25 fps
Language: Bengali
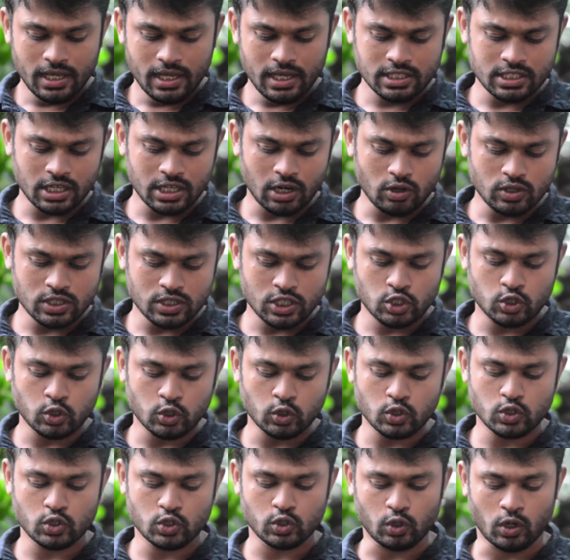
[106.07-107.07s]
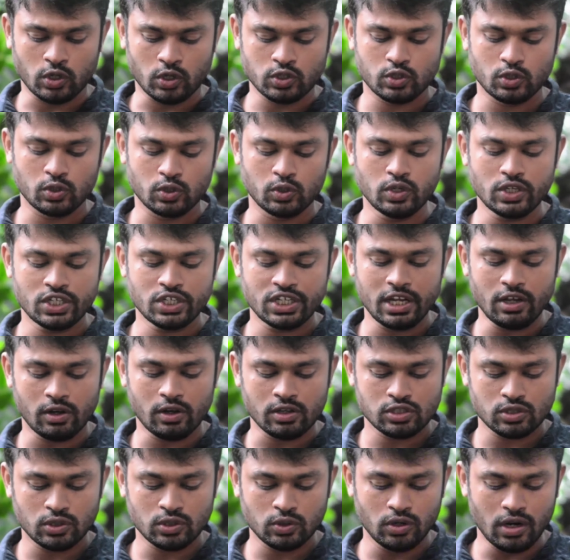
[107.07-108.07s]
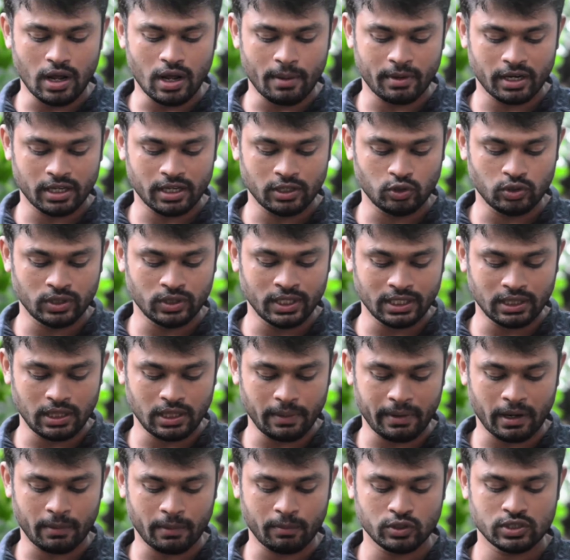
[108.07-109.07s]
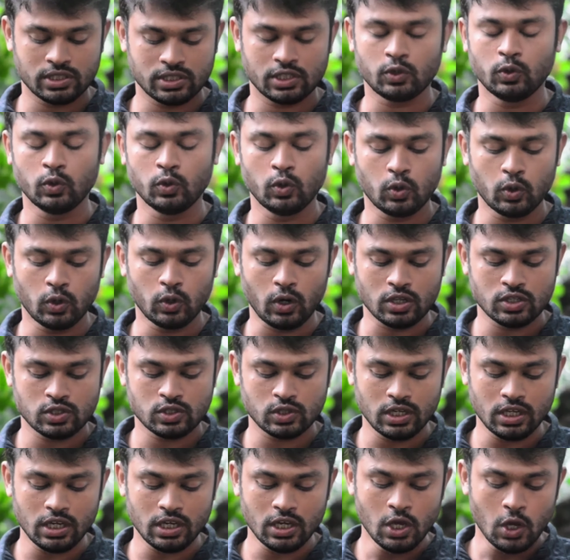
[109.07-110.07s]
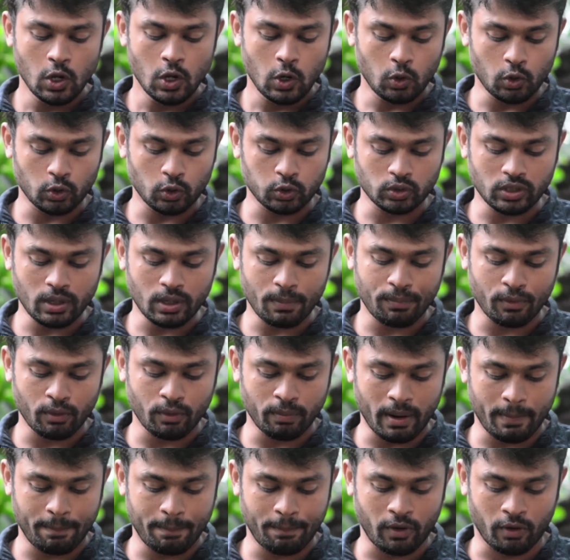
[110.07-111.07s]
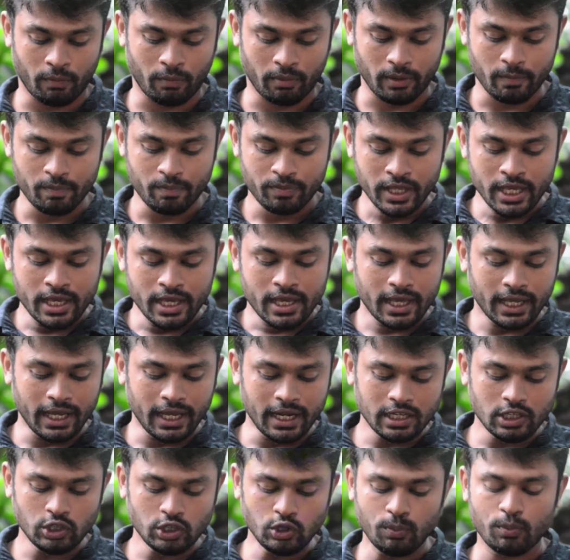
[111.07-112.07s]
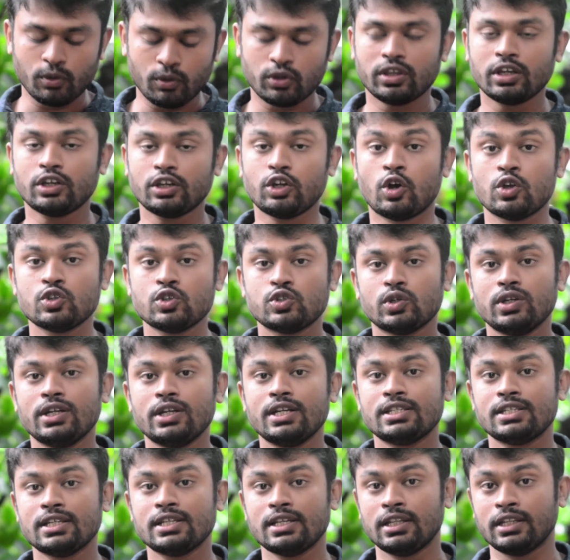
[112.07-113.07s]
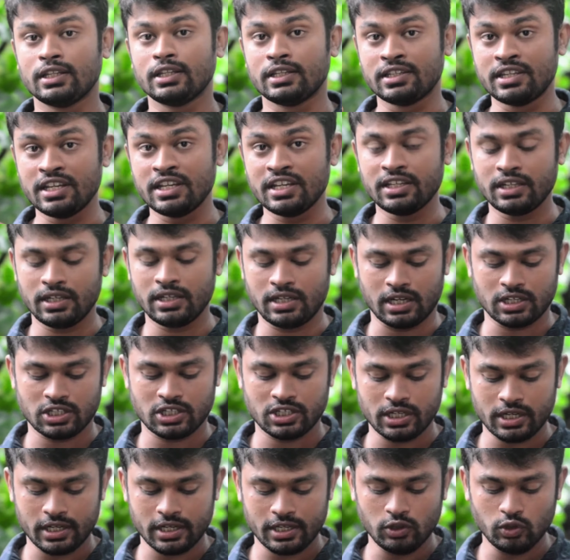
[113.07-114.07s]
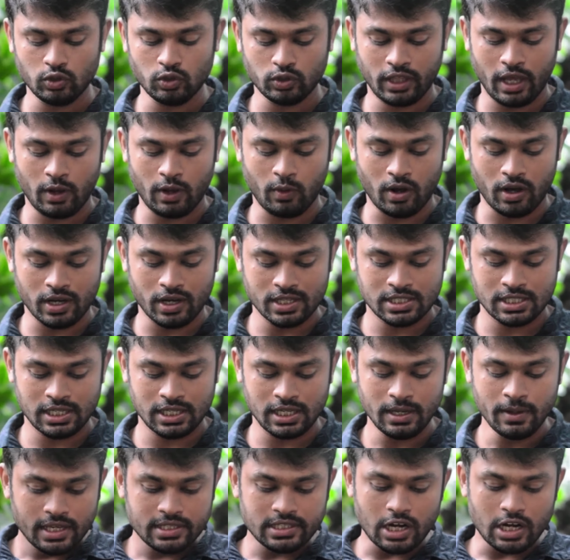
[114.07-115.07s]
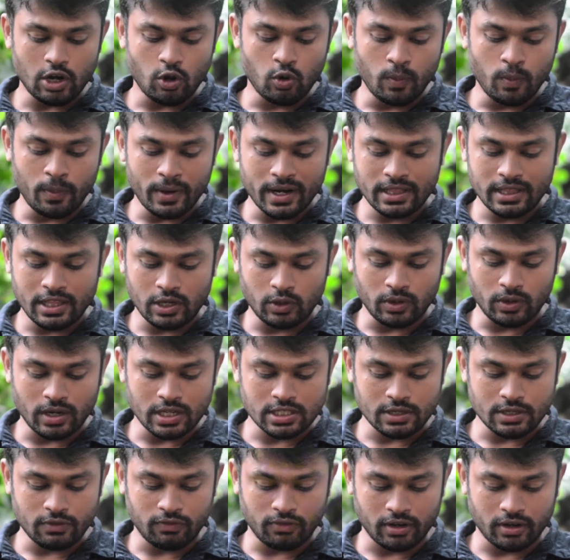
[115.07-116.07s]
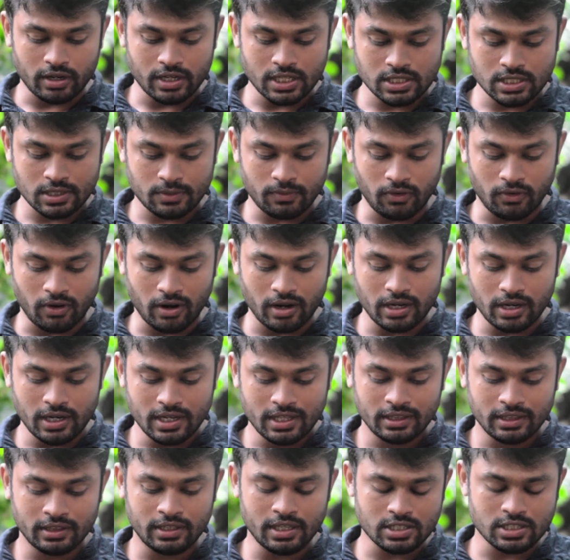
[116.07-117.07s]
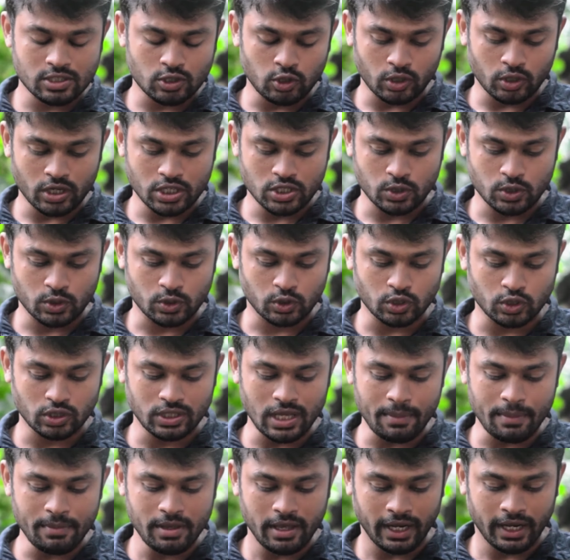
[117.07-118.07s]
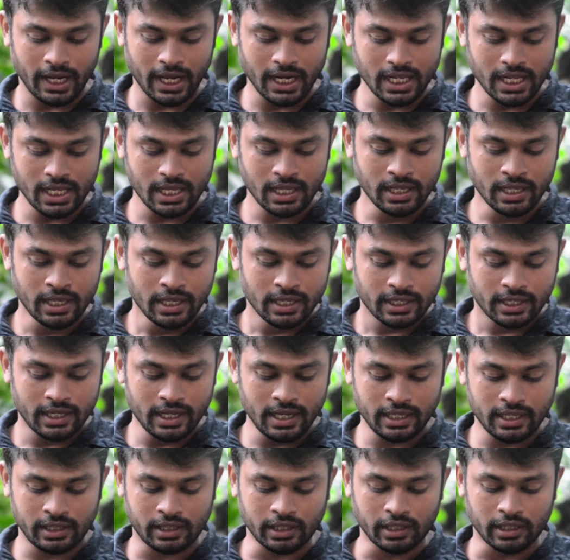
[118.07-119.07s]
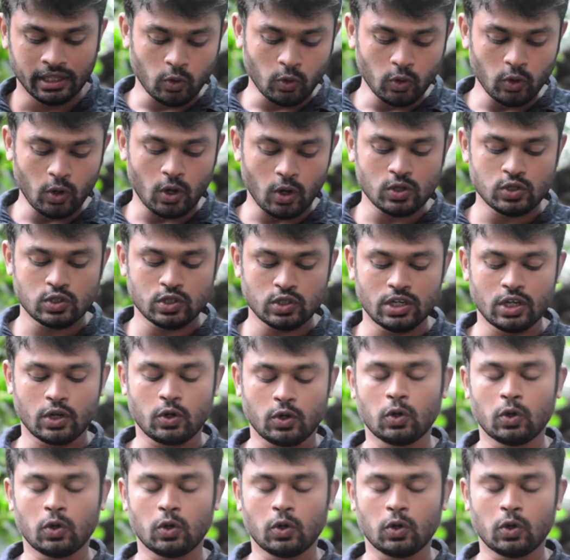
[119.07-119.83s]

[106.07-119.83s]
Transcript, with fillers: এছাড়াও যে ছোট ছোট অঞ্চলগুলো সেই অঞ্চলগুলো আমরা কিন্তু দেখতে পারবো যে কোন কোন অঞ্চলে কতটা প্রভাব পড়বে এখানে কিন্তু প্রত্যেকটা অঞ্চলের যে ডিগ্রিটা সেটা কিন্তু দেওয়া আছে এছাড়া উপরে দেখুন আছে ফরেস্ট ফর দিস লোকেশন যদি আমি এখানে ক্লিক দিই কোন অঞ্চলে